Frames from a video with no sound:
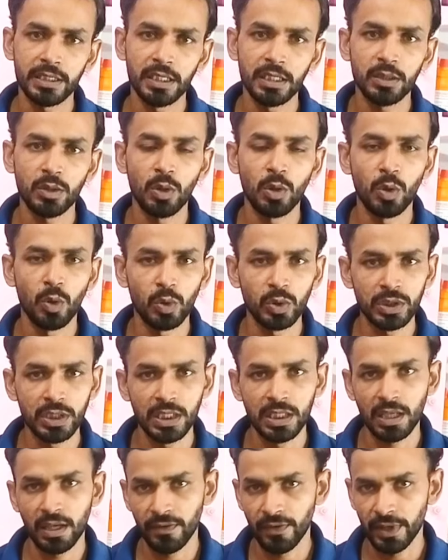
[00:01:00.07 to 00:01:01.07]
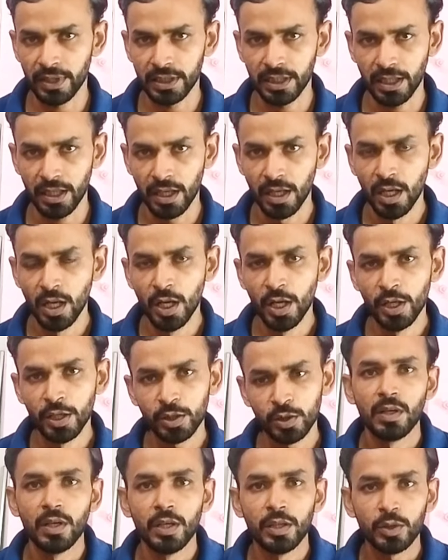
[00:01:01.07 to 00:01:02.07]
करते हैं तो लॉस की तरफ आते हैं
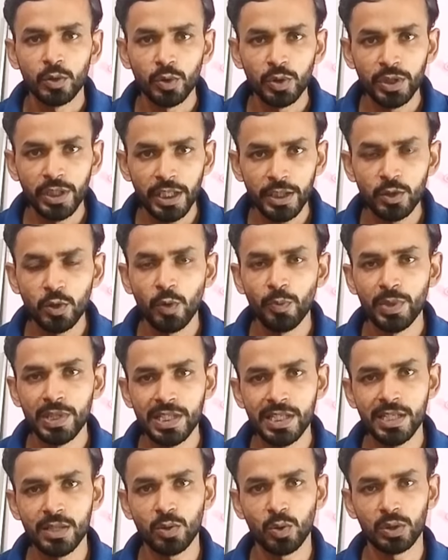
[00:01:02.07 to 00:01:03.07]
तो ये जो बिजनेस